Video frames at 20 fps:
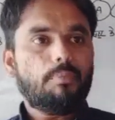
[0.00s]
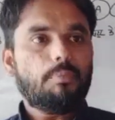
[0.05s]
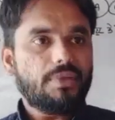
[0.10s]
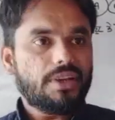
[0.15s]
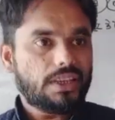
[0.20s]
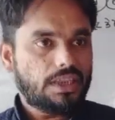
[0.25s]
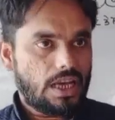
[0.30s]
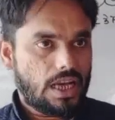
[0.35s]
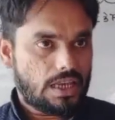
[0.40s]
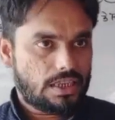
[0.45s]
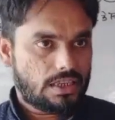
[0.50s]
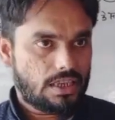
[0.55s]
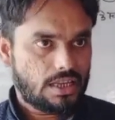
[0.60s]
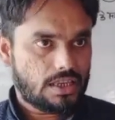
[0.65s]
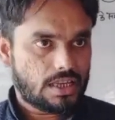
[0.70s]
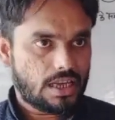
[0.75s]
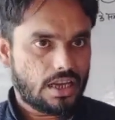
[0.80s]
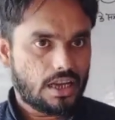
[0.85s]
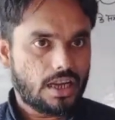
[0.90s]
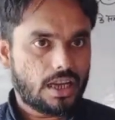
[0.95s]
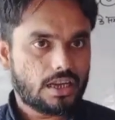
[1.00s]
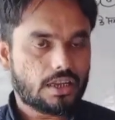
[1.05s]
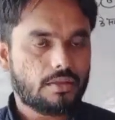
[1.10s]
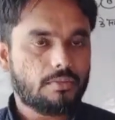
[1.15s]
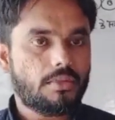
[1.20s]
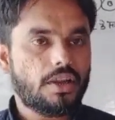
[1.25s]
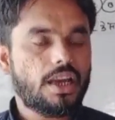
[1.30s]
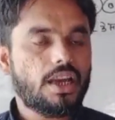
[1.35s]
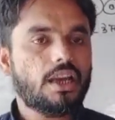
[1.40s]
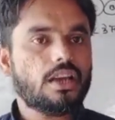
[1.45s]
अप्रत्याशी संघट
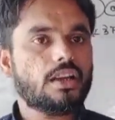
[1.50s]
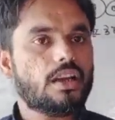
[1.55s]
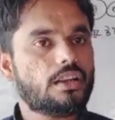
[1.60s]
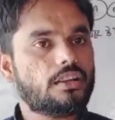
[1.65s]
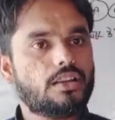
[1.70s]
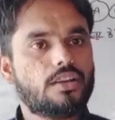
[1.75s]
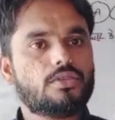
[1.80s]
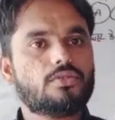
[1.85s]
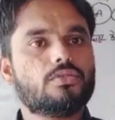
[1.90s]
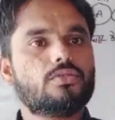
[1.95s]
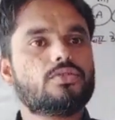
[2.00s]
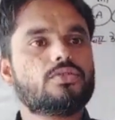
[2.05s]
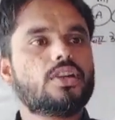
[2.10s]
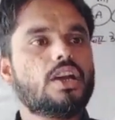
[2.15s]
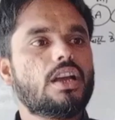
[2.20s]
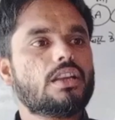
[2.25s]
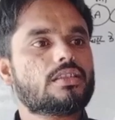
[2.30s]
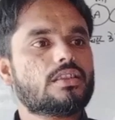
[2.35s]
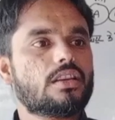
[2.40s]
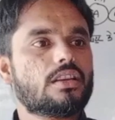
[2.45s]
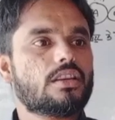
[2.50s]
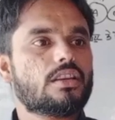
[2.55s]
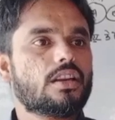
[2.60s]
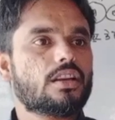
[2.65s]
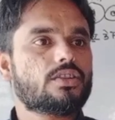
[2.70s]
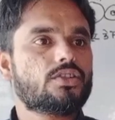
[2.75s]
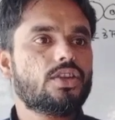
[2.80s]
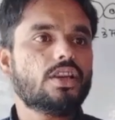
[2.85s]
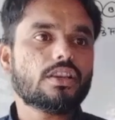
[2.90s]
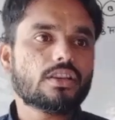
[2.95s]
में गतिज ऊर्जा
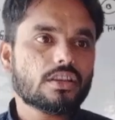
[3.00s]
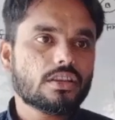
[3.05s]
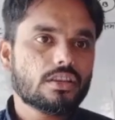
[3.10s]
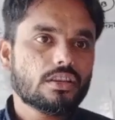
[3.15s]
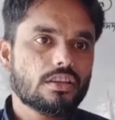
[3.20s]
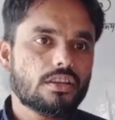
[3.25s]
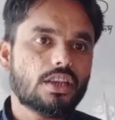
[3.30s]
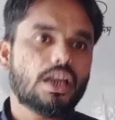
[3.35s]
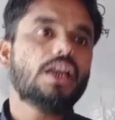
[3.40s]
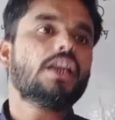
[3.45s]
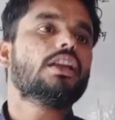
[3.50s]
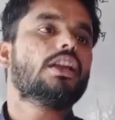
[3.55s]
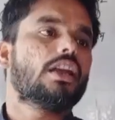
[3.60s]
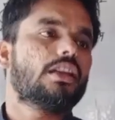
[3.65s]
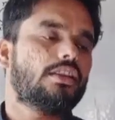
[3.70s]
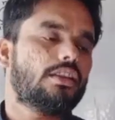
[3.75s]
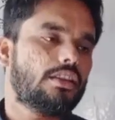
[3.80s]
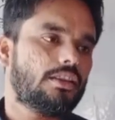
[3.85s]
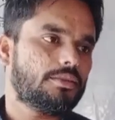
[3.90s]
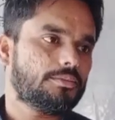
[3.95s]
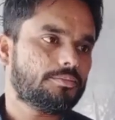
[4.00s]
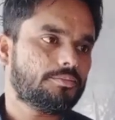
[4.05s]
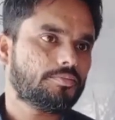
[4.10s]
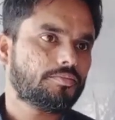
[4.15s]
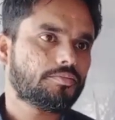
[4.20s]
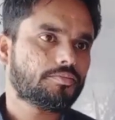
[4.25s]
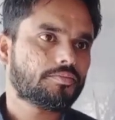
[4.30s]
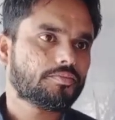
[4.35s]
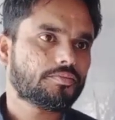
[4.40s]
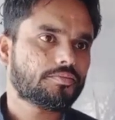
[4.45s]
संरक्षित नहीं
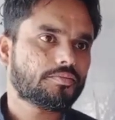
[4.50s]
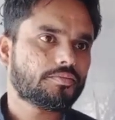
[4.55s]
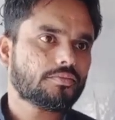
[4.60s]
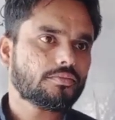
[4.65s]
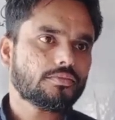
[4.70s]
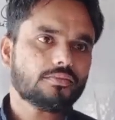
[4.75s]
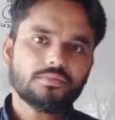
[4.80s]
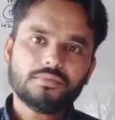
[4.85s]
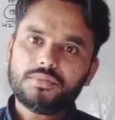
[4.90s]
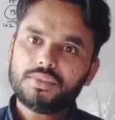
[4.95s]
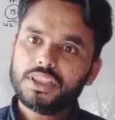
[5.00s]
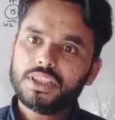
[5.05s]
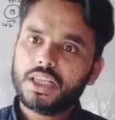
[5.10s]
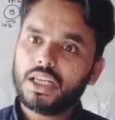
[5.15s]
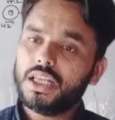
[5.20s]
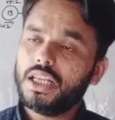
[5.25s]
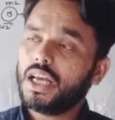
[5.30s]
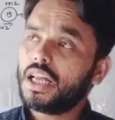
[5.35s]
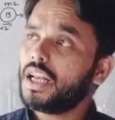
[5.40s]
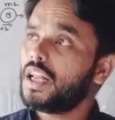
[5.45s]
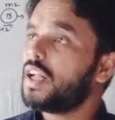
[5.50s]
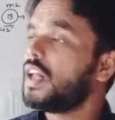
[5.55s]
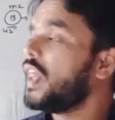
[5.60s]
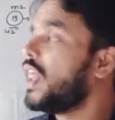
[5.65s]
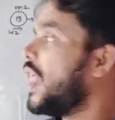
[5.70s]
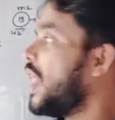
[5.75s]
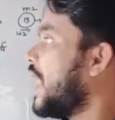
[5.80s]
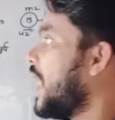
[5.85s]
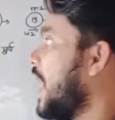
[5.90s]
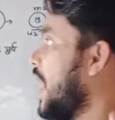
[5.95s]
रहती क्लियर है
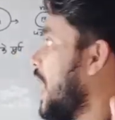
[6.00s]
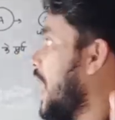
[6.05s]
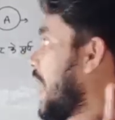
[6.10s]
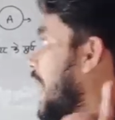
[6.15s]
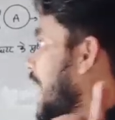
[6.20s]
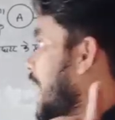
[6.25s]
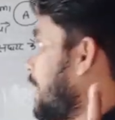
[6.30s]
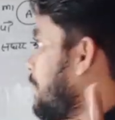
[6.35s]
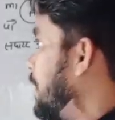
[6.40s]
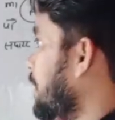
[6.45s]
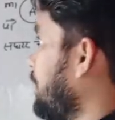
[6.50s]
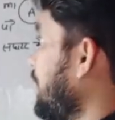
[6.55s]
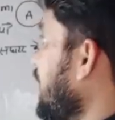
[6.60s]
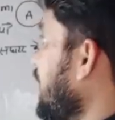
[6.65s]
अब